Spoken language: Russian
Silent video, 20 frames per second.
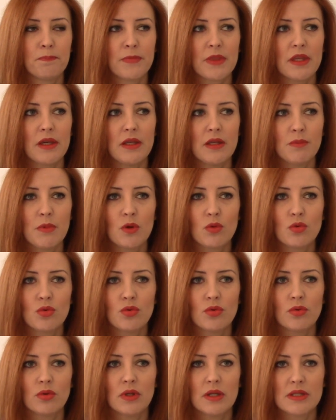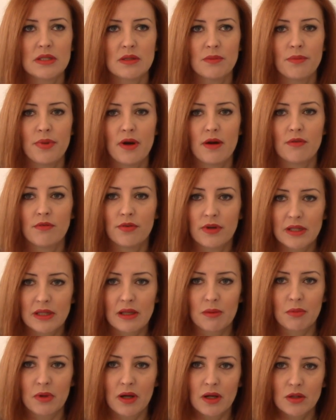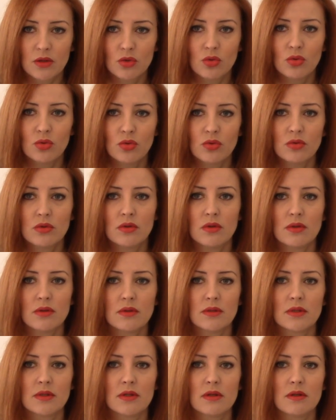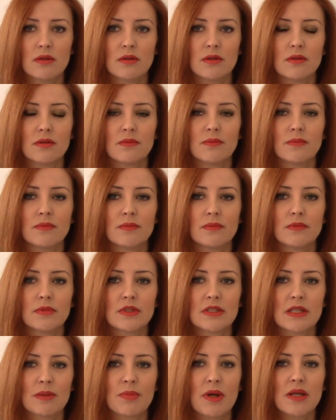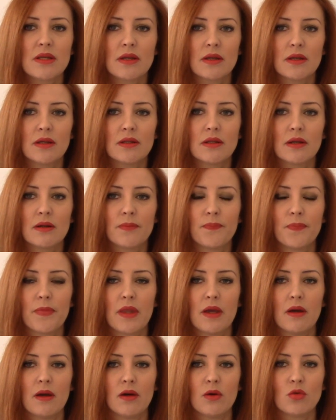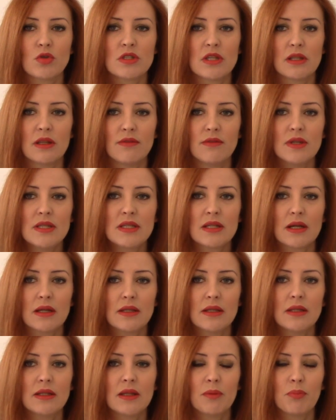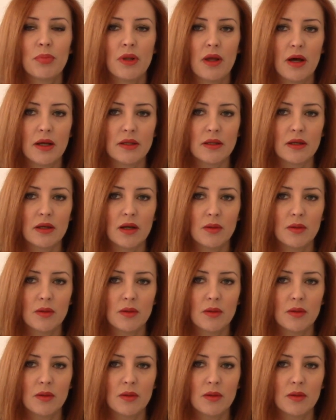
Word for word: я не могу для себя в этом году э, собрать какие-то установить какие-то планы.